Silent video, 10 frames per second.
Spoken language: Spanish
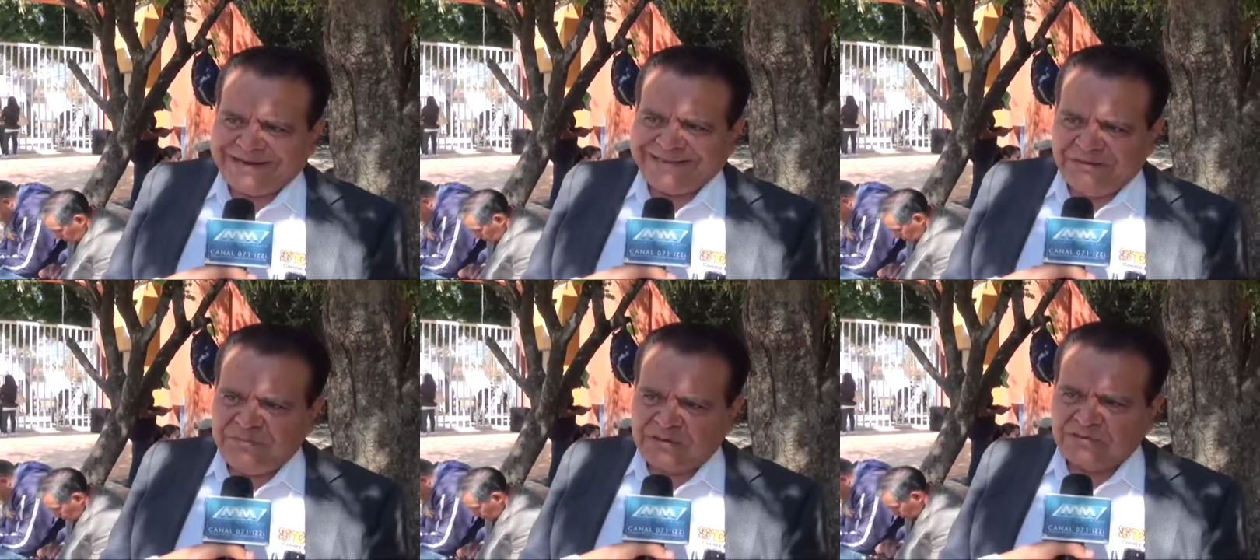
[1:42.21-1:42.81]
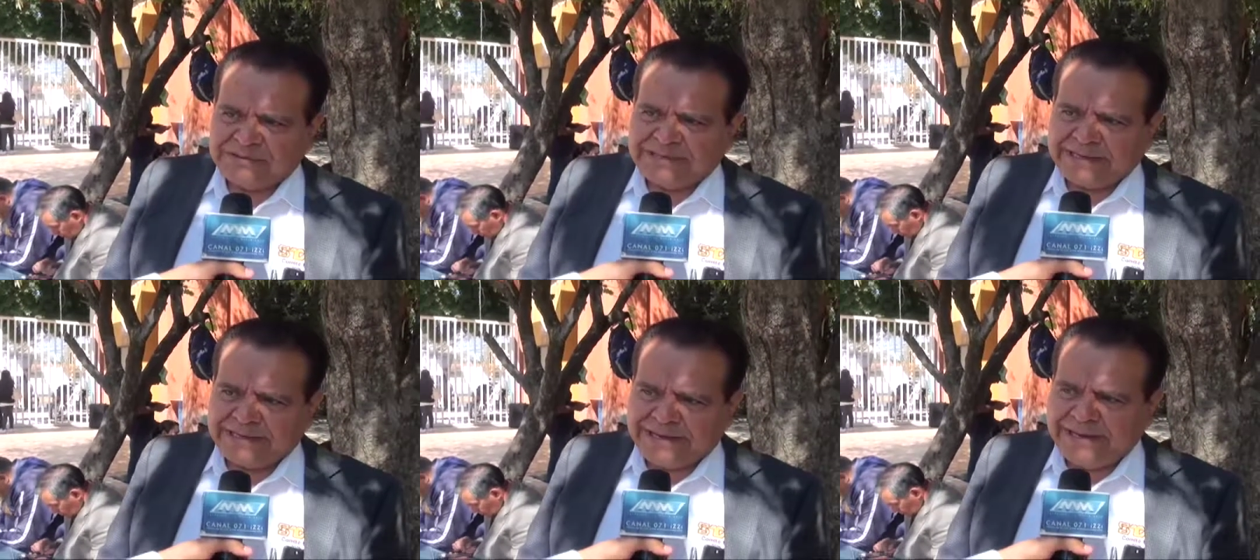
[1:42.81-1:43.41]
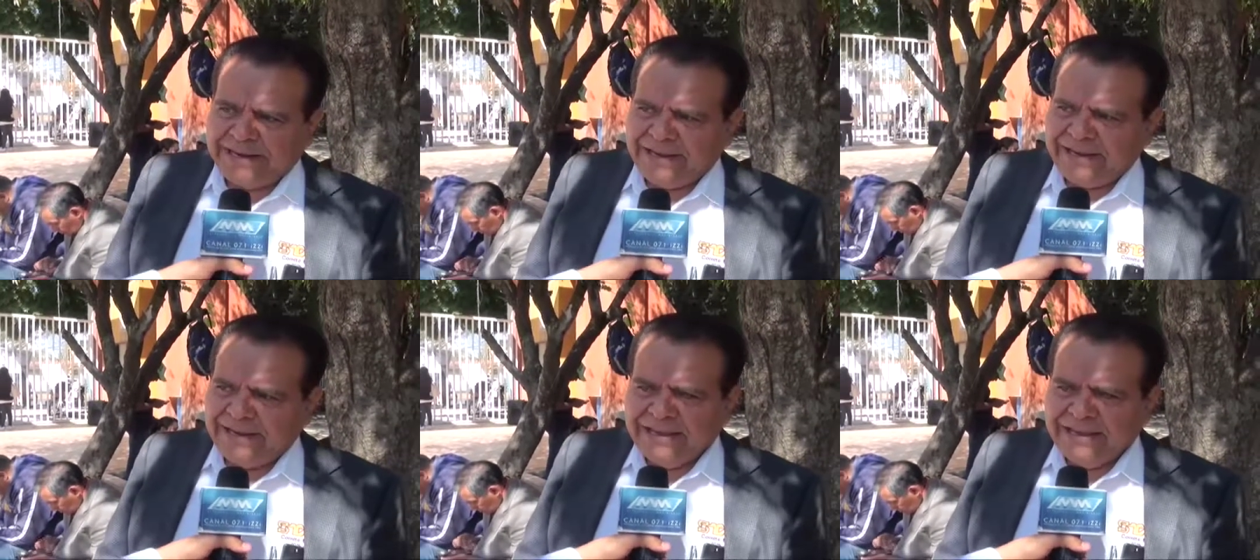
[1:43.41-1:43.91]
académico que se requiere